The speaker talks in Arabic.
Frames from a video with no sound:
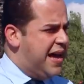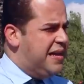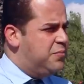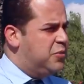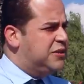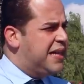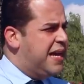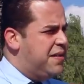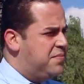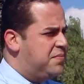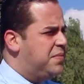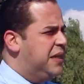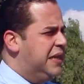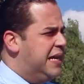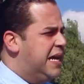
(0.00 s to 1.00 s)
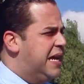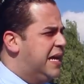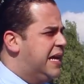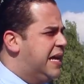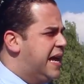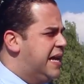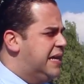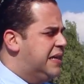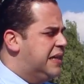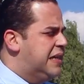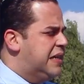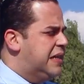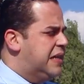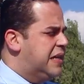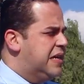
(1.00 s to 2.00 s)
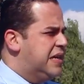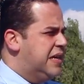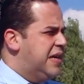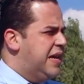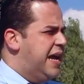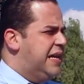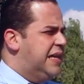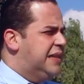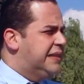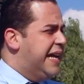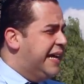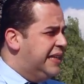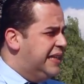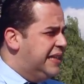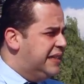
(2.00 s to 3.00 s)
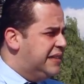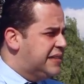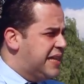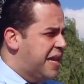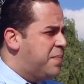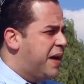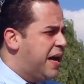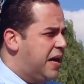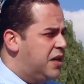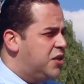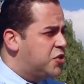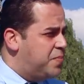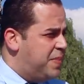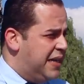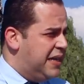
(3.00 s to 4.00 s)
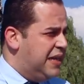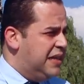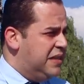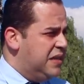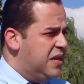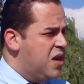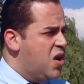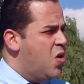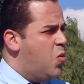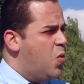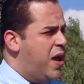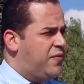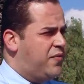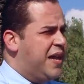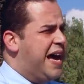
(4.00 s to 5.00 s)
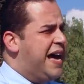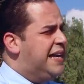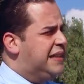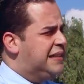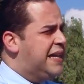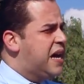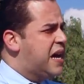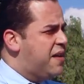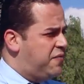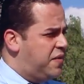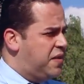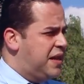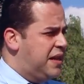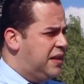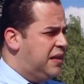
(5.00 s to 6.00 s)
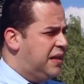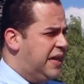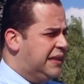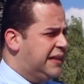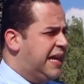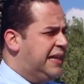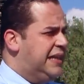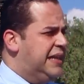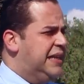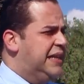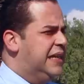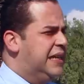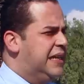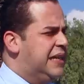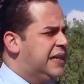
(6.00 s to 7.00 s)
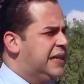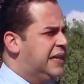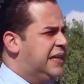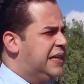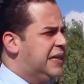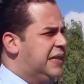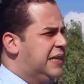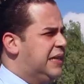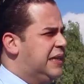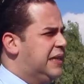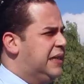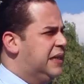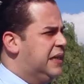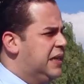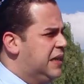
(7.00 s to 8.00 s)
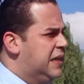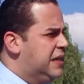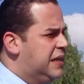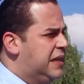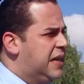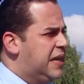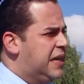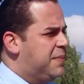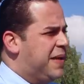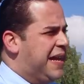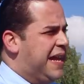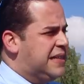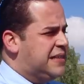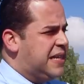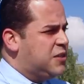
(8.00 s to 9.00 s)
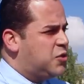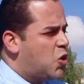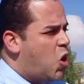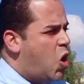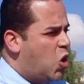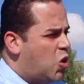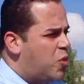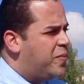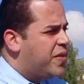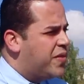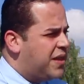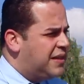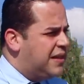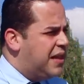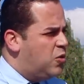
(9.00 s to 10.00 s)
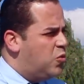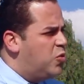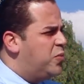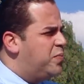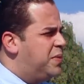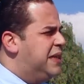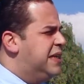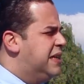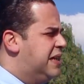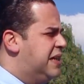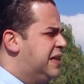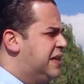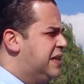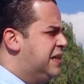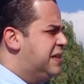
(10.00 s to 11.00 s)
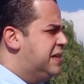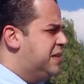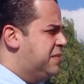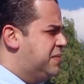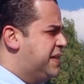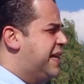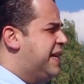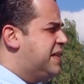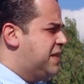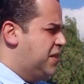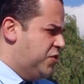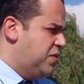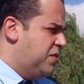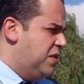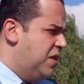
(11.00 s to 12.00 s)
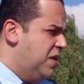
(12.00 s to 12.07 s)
المتهم إلى التحليل سيبقى إجباري وفي حالة الرفض التحليل آه، سيصدر حكم ضده بسنة آه، سجن